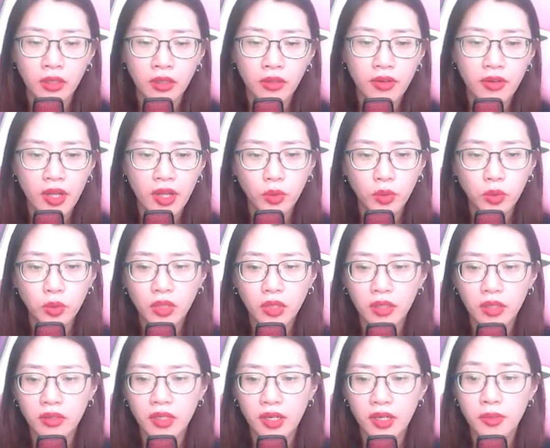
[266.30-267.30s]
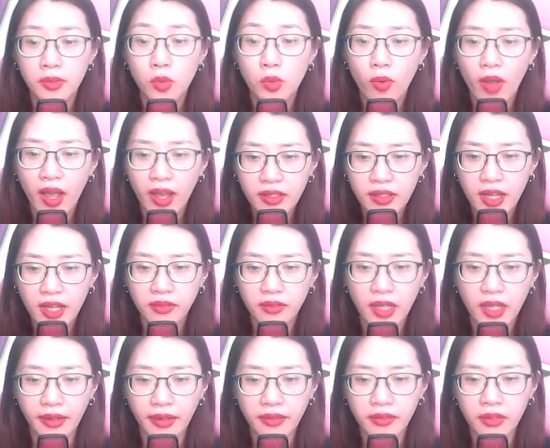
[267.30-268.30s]
Nếu tình hình quá căng
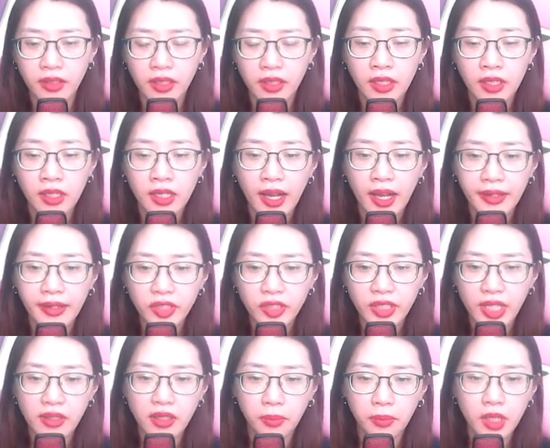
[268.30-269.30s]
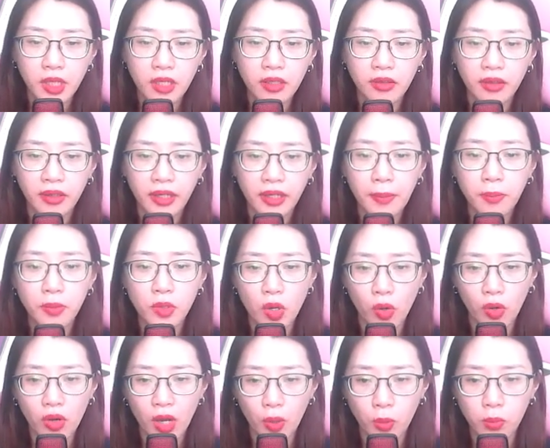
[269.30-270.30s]
thẳng, hắn sẽ lập tức khép
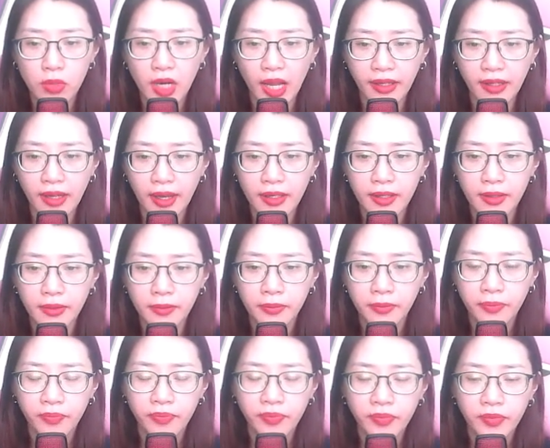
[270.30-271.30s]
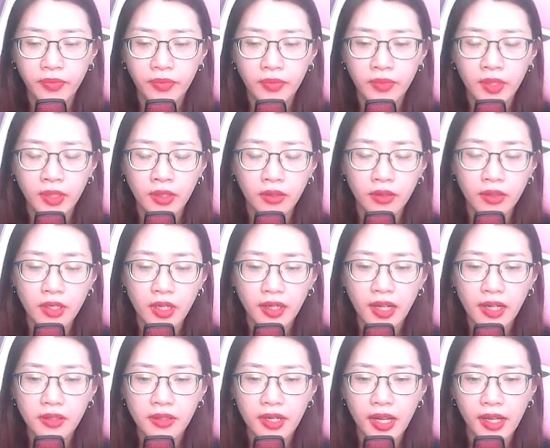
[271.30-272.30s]
lỗ hổng lại ngay. Giờ
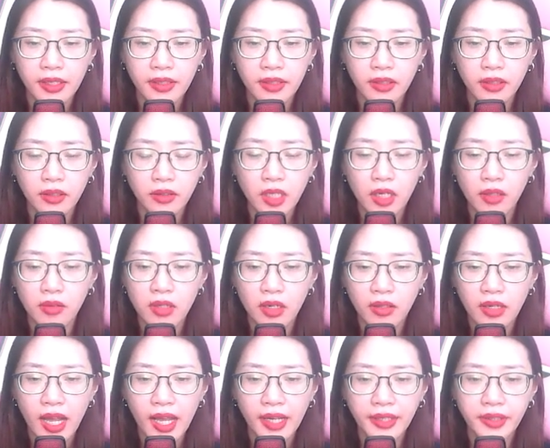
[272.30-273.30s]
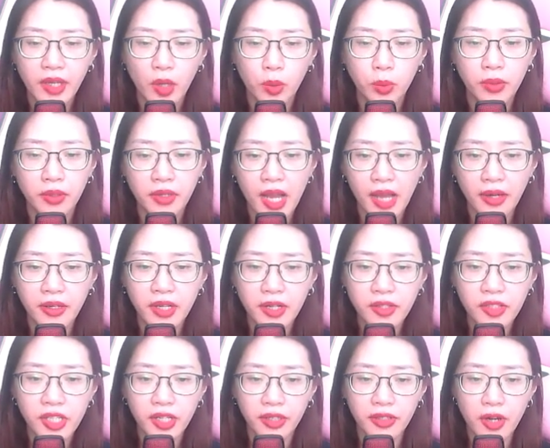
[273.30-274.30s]
khắc này, thực lực hai tộc đã
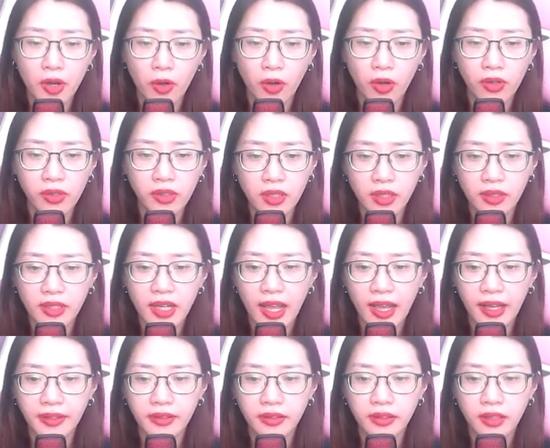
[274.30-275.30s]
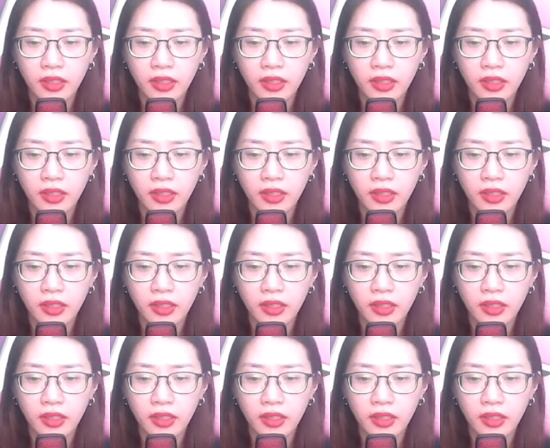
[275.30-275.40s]
đến trình độ cực hạn.